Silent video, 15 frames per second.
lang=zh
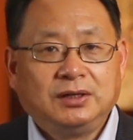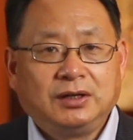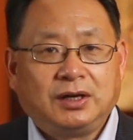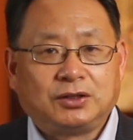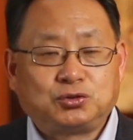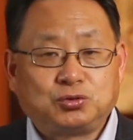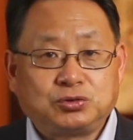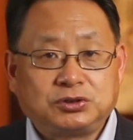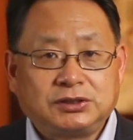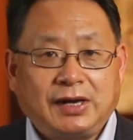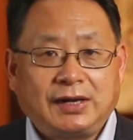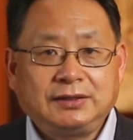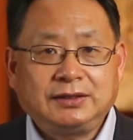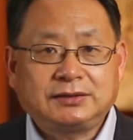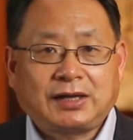啊，组织
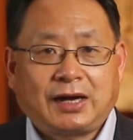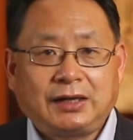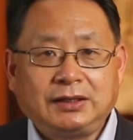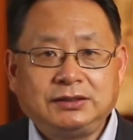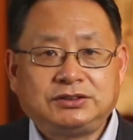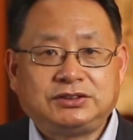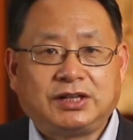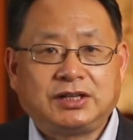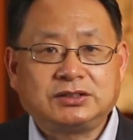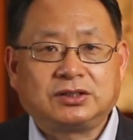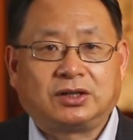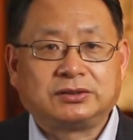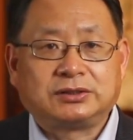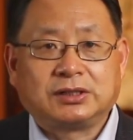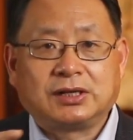胺呢，它能减少
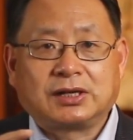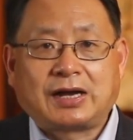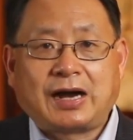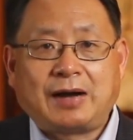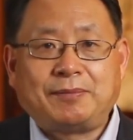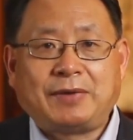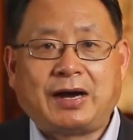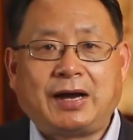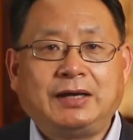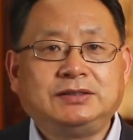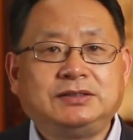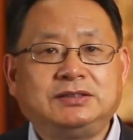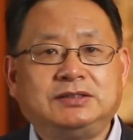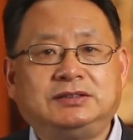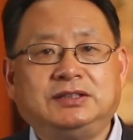这个伽马氨
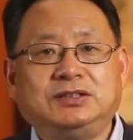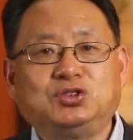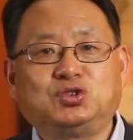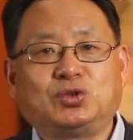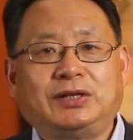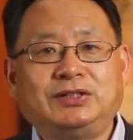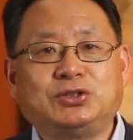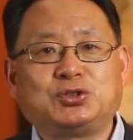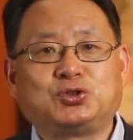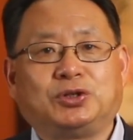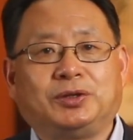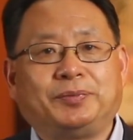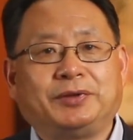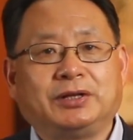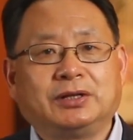基丁酸的水
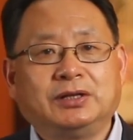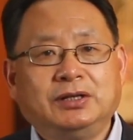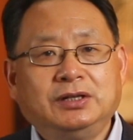平。